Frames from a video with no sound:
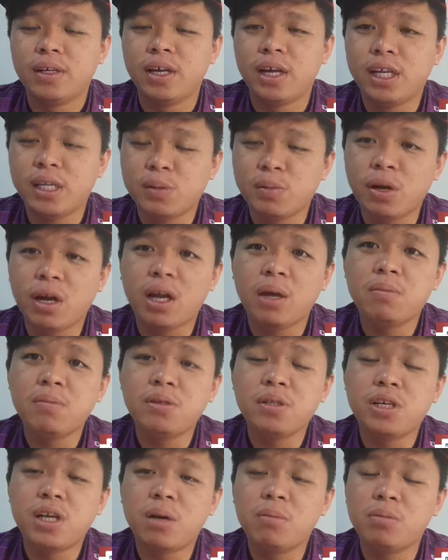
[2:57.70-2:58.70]
SPRM
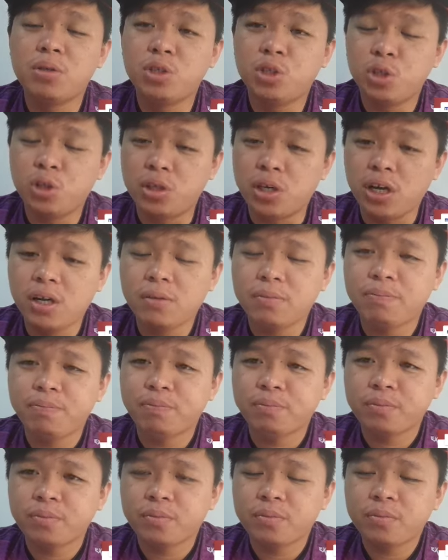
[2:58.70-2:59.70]
sedang menjejak
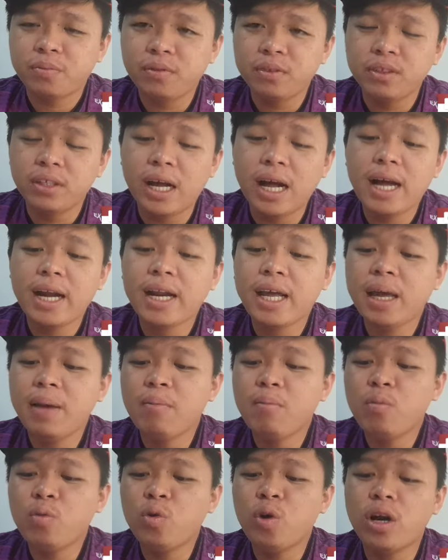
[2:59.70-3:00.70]

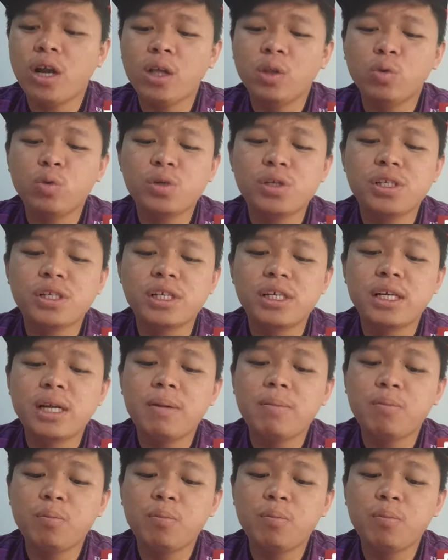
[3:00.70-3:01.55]
RM 260